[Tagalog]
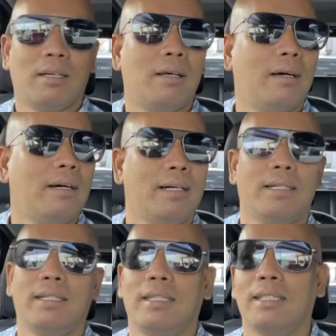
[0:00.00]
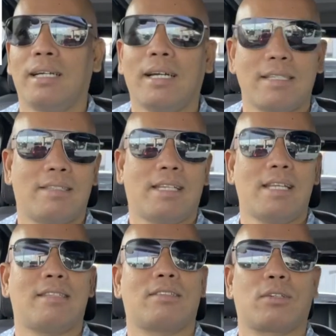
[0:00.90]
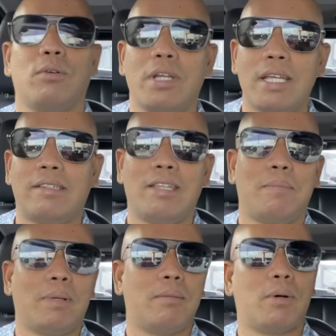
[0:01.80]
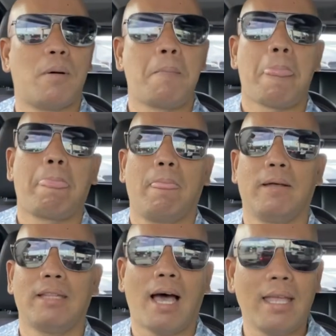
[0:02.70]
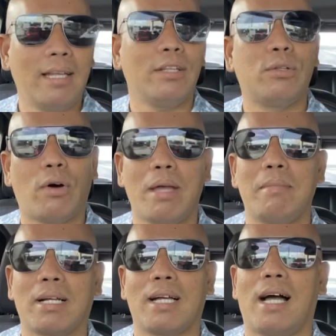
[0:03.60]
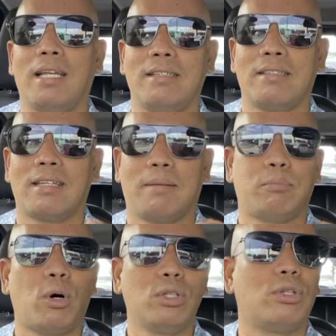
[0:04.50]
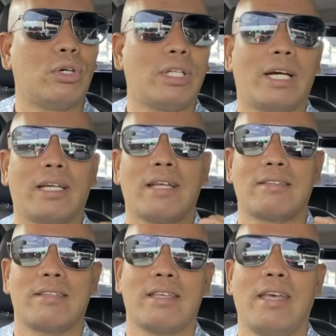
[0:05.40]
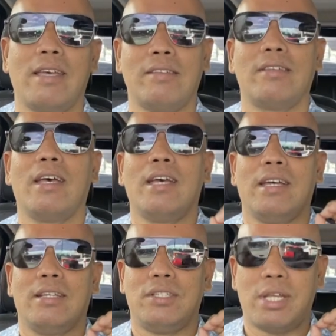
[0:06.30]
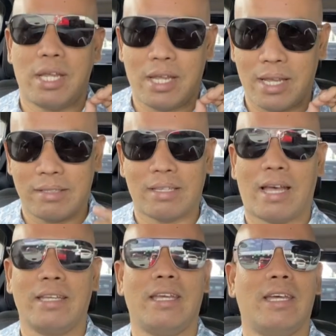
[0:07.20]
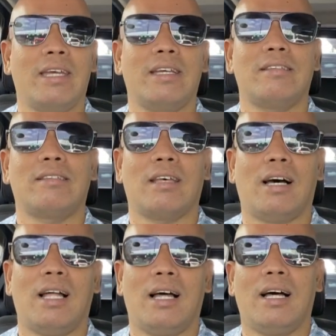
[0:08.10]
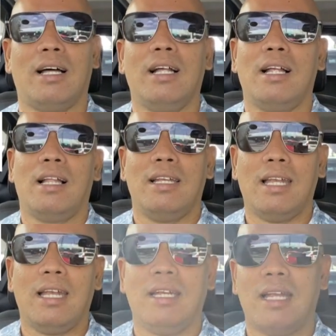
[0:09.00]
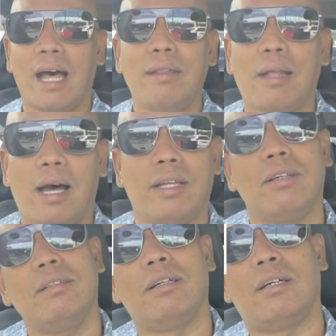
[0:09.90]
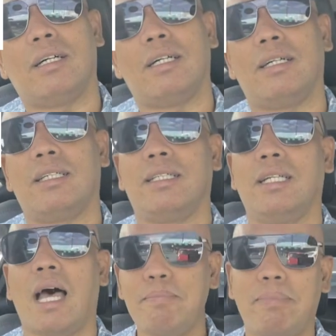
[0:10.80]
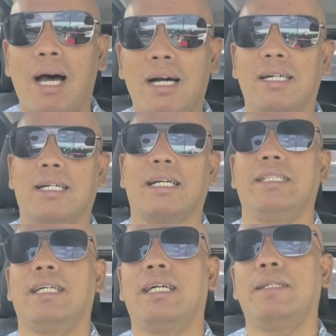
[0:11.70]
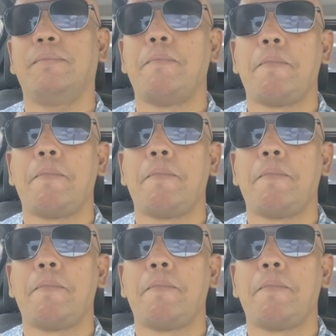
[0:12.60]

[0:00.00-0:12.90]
Ah, nakaka-stress kung iisipin mo. No? Dahil ito ay manggagaling sa pondo ng SSS, GSIS, uh, ah, land, ano yun? Uh, land bank, ganyan.